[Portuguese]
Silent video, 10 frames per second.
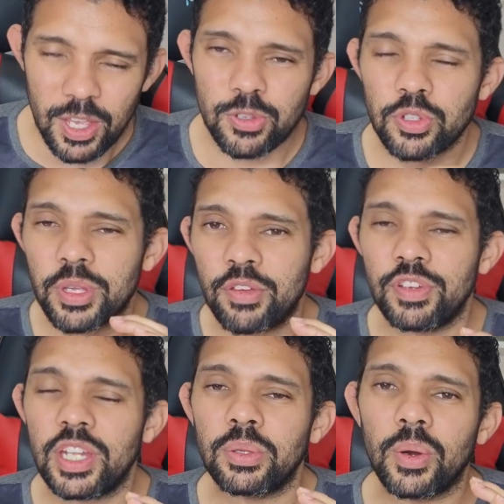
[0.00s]
Eu estou me
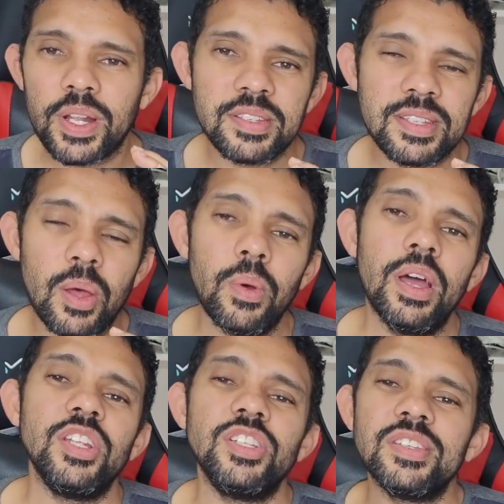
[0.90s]
referindo à oração
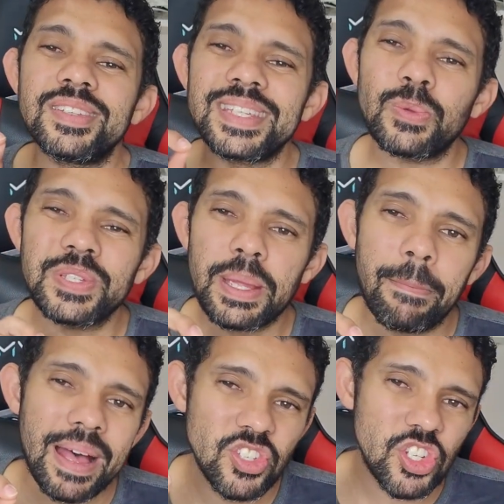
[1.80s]
de São
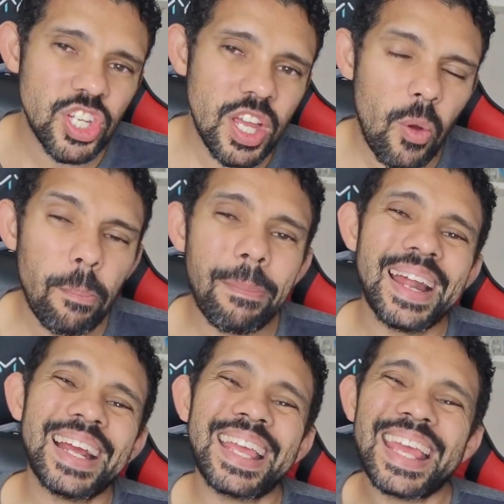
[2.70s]
Sebastião
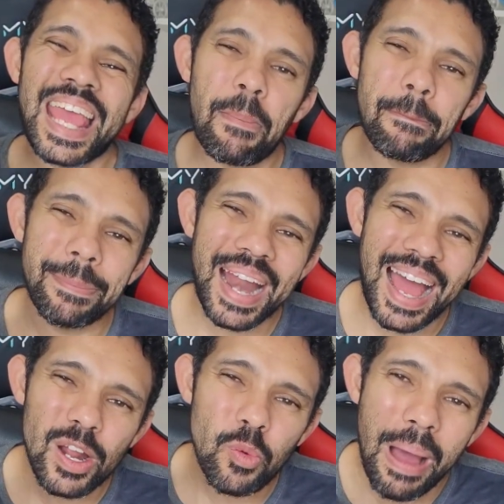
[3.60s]
para
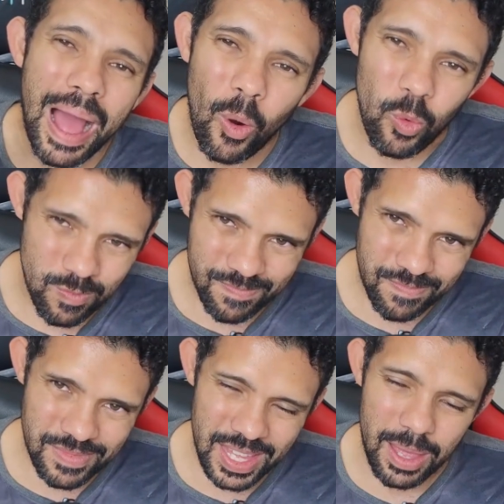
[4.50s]
quebrar o mal,
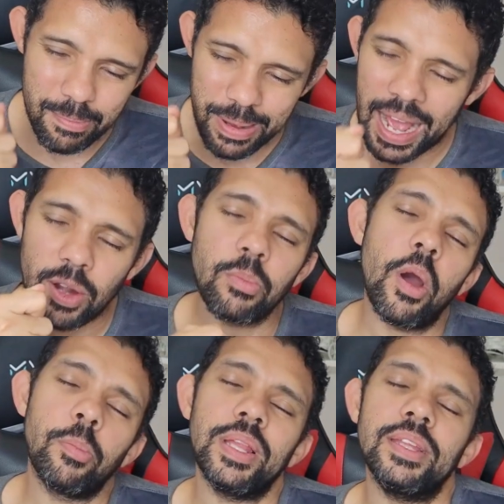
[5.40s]
quebrar o
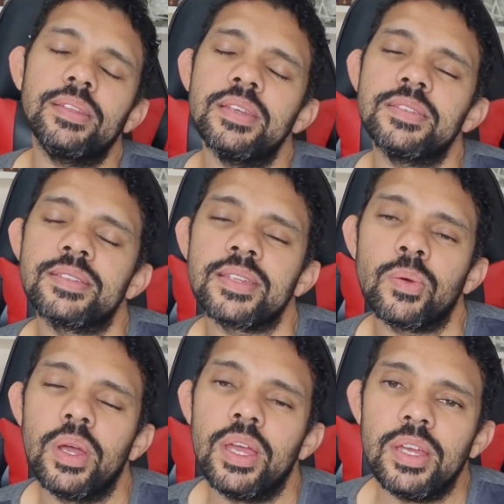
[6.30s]
mal pela
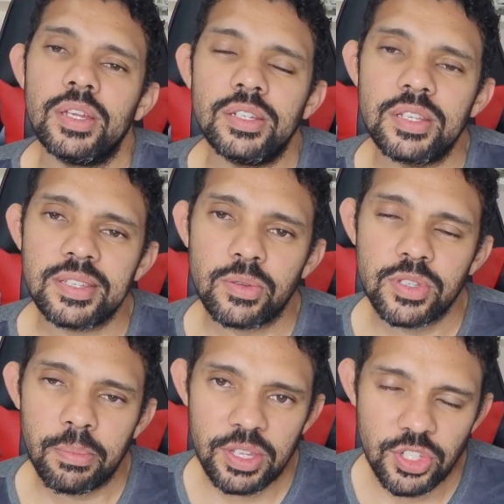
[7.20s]
intercessão de São
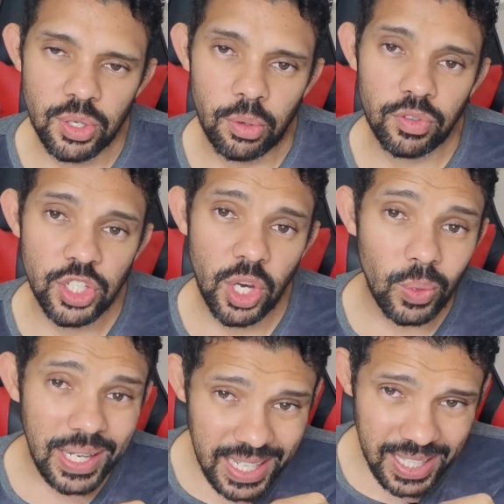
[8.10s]
Sebastião. Eu vou deixar
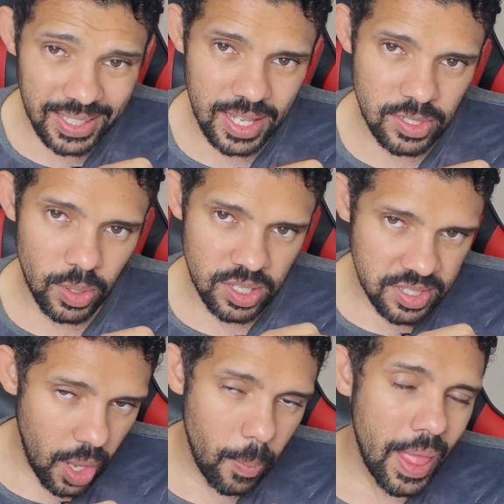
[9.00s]
o link dessa
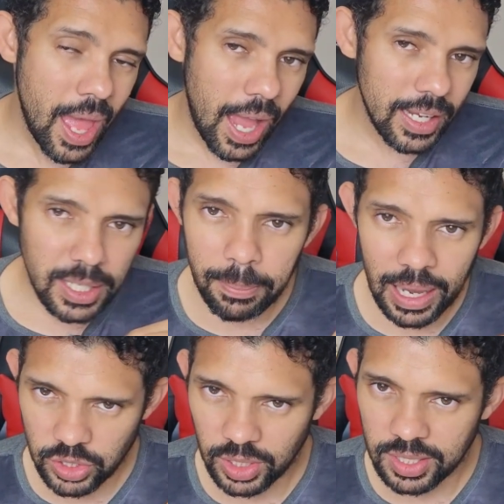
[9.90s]
oração aqui
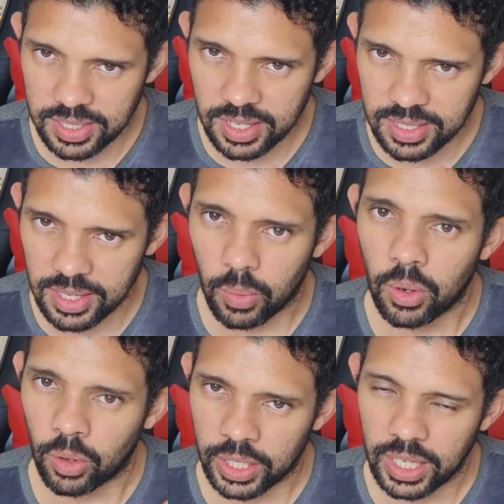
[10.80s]
embaixo na descrição,
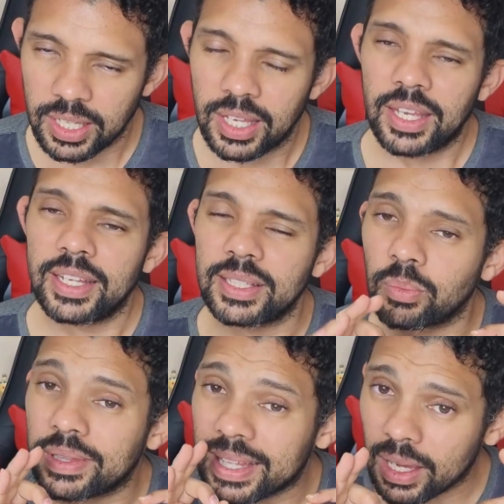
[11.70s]
ok?
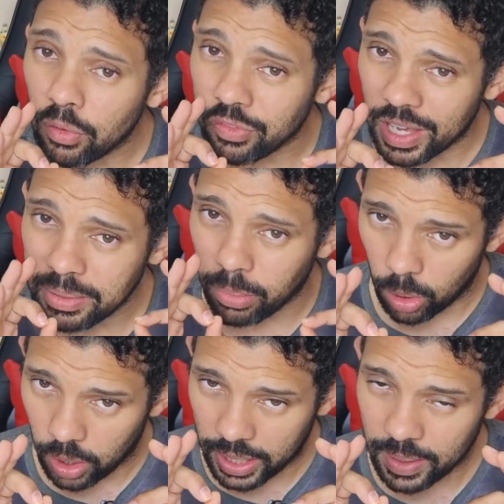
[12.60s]
Então não vá
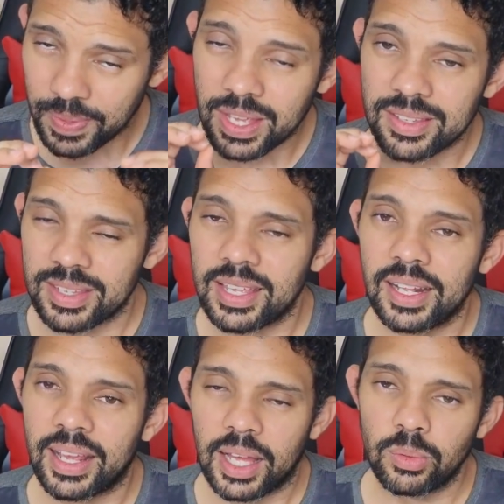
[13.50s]
embora sem
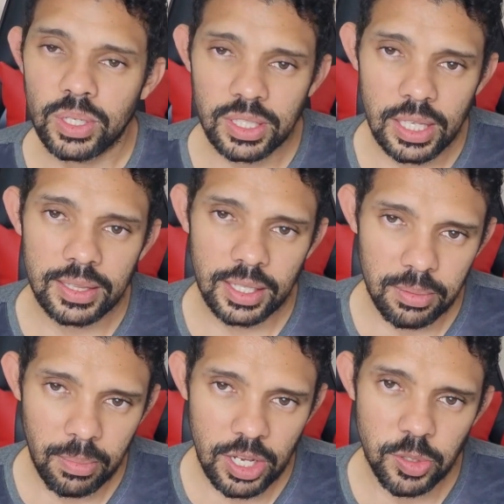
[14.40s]
clicar no link que está
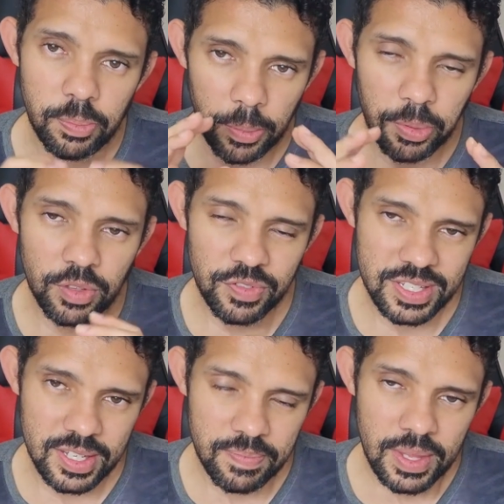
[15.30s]
aqui embaixo para poder
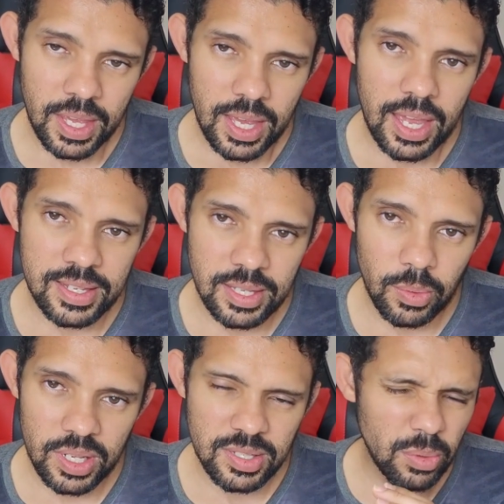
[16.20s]
fazer essa
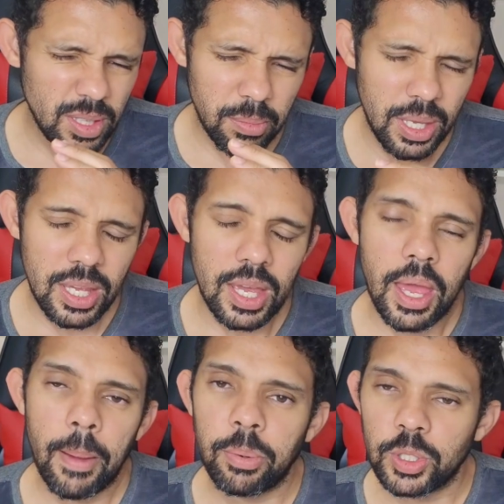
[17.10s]
oração que também
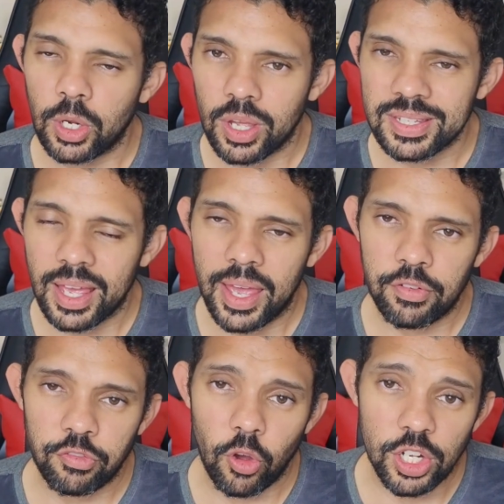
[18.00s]
é poderosa,
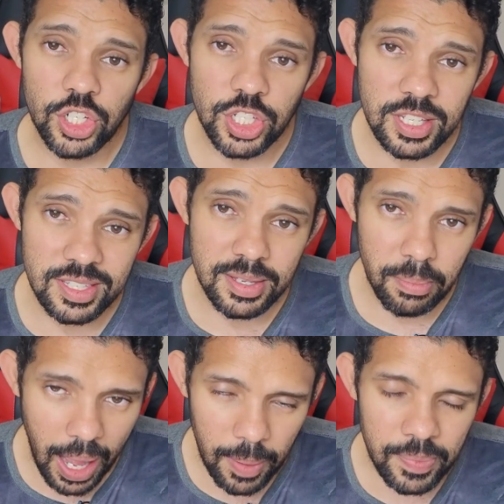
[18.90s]
é
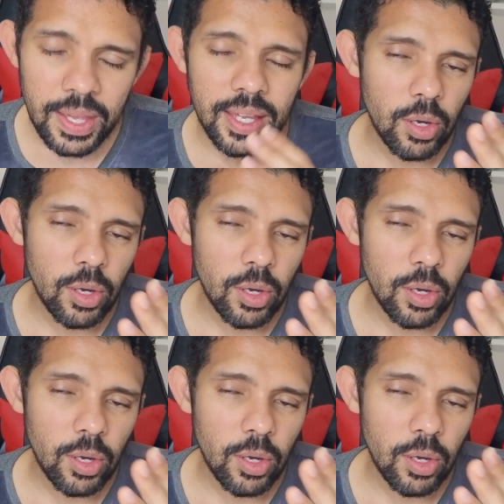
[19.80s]
fortíssima.